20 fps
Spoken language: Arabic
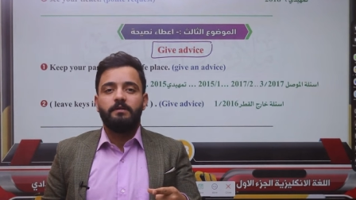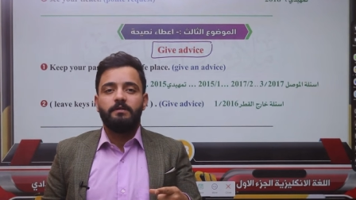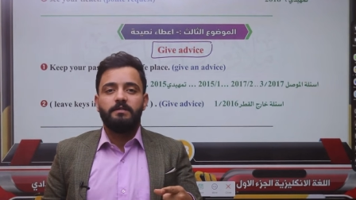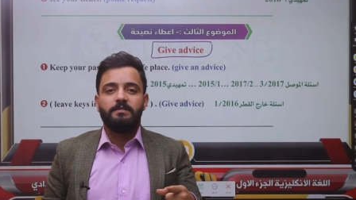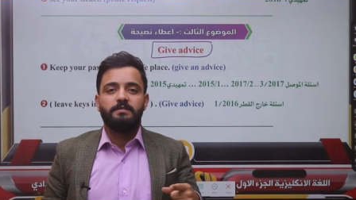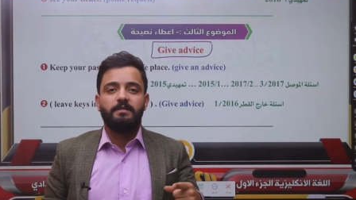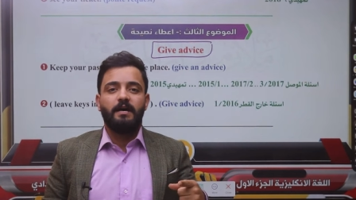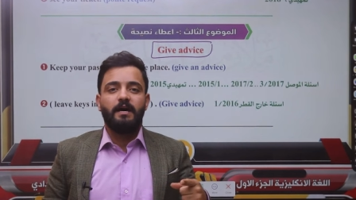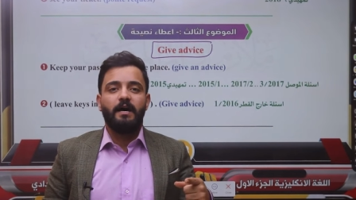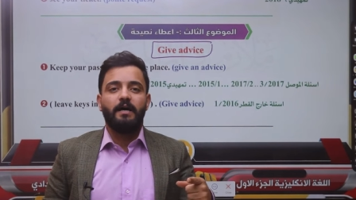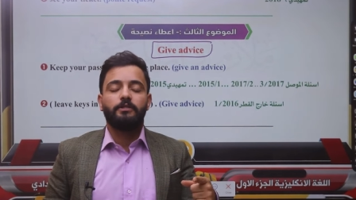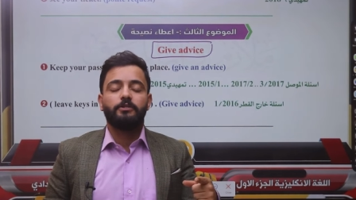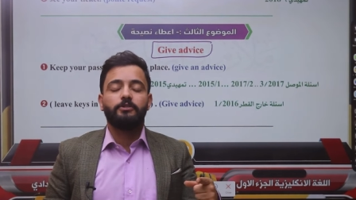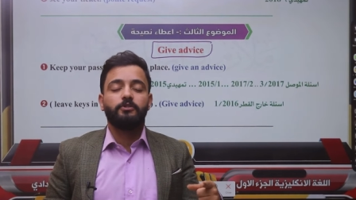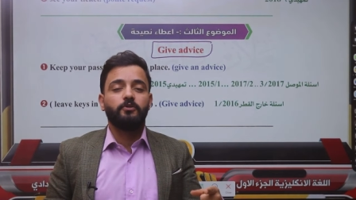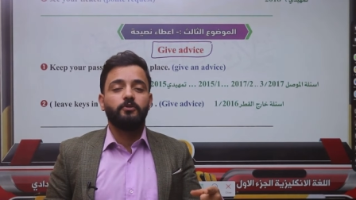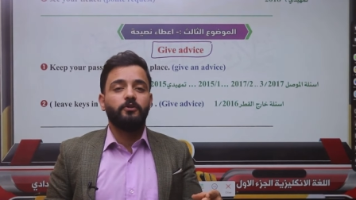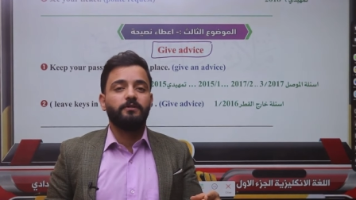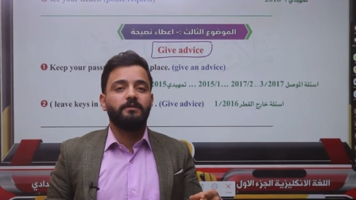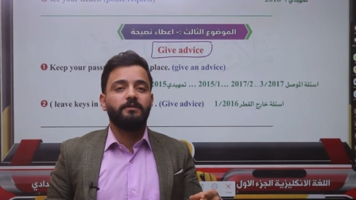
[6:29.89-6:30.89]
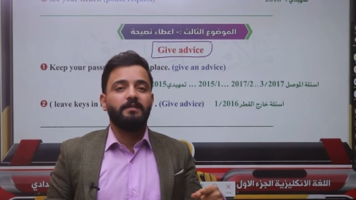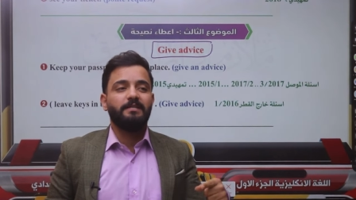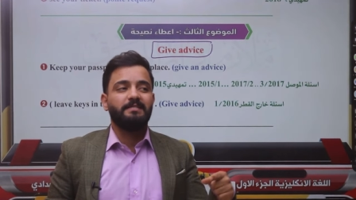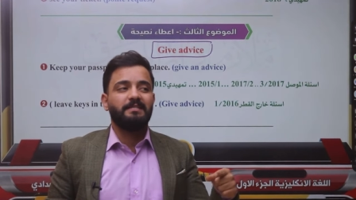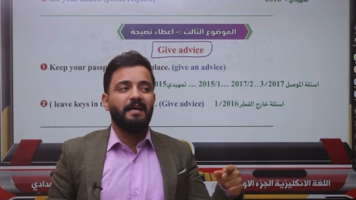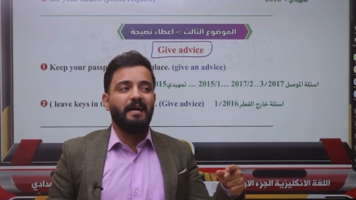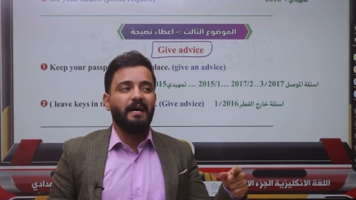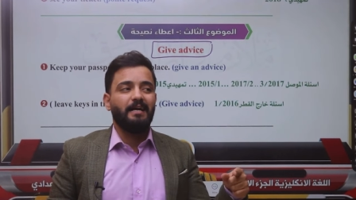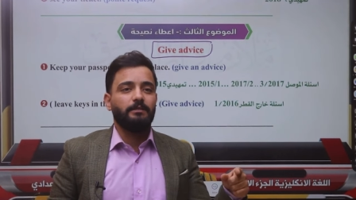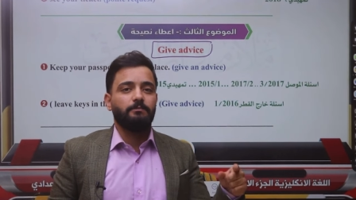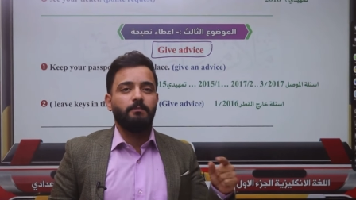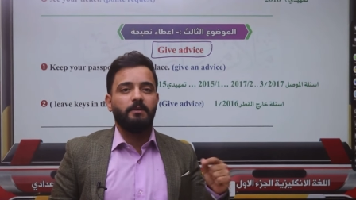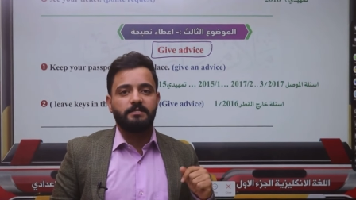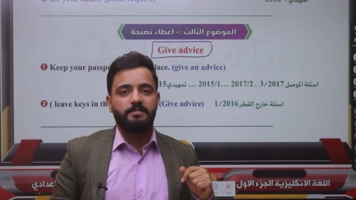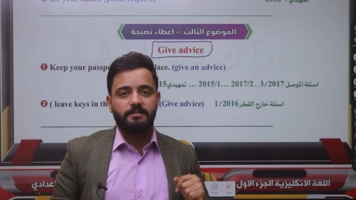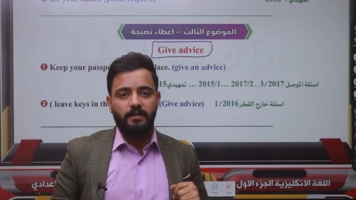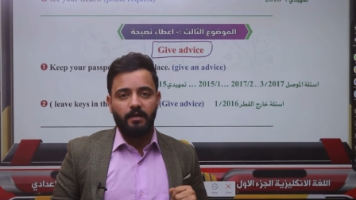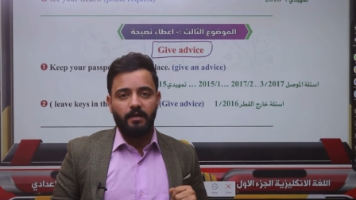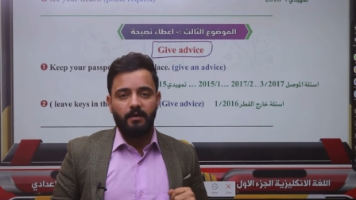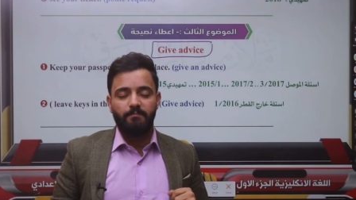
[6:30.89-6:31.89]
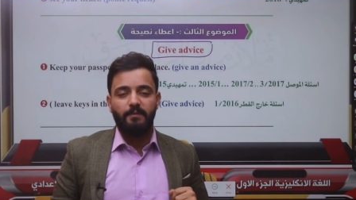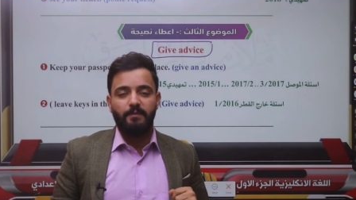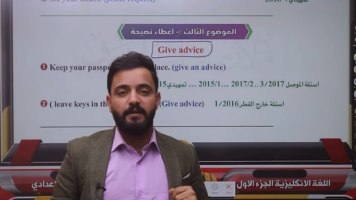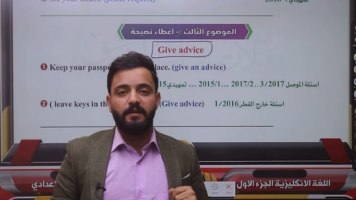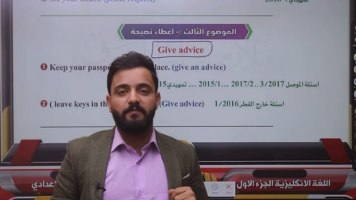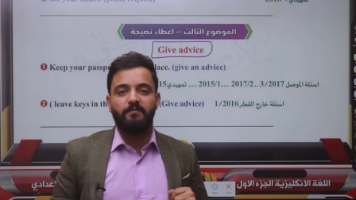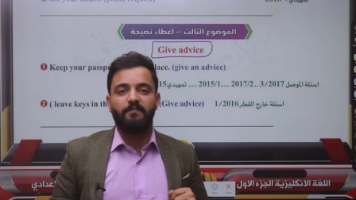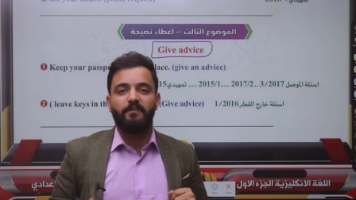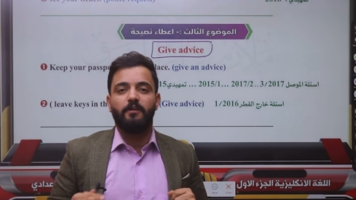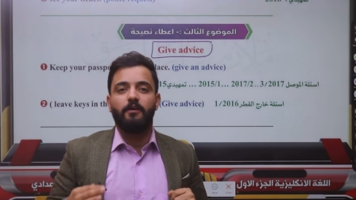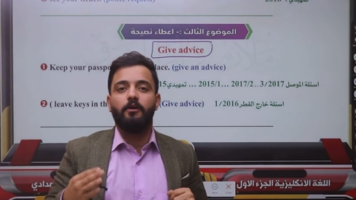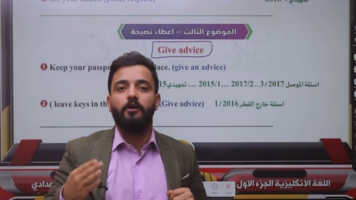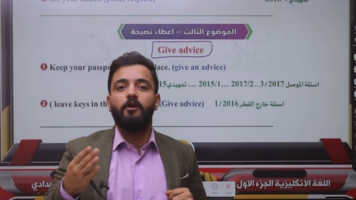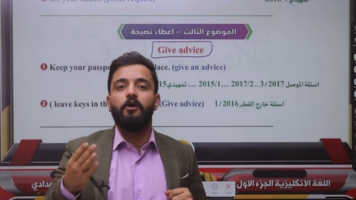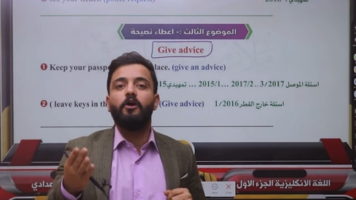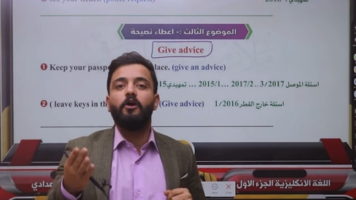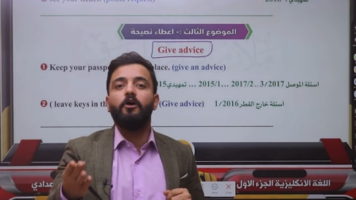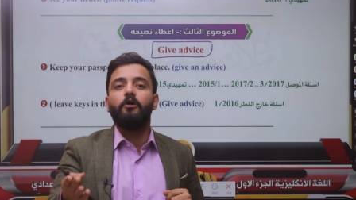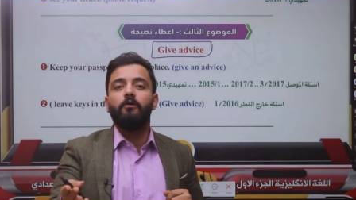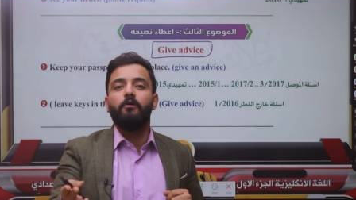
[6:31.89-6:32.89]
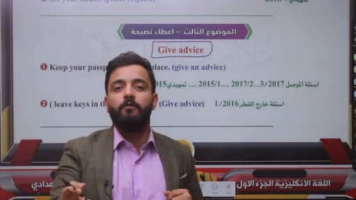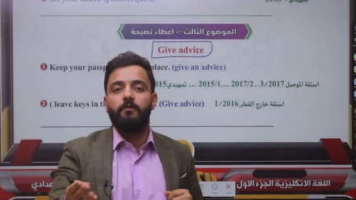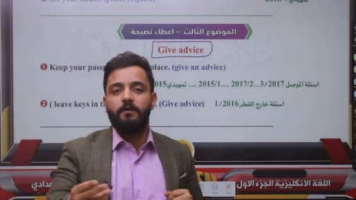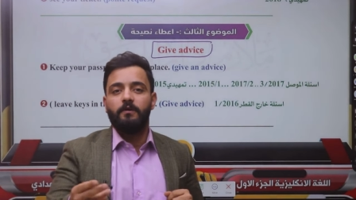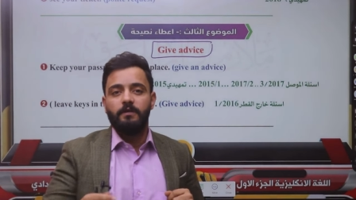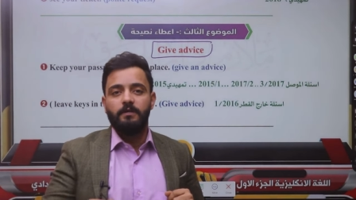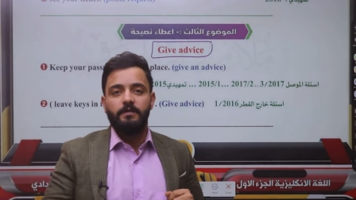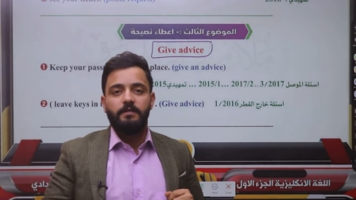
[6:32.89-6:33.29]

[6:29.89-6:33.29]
زائد شد زائد مصدر بالنفي يو